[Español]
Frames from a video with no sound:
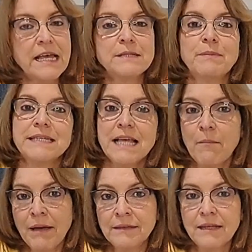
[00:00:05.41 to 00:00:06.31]

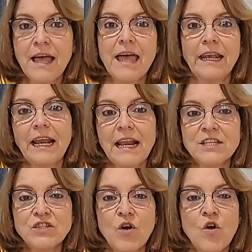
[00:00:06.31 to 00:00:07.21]
especialmente en
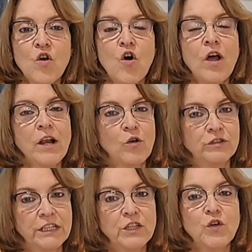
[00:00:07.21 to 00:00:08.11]
relación con el
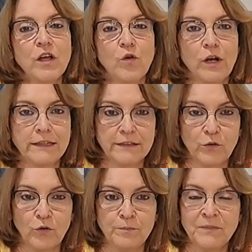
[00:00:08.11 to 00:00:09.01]
contenido de colesterol.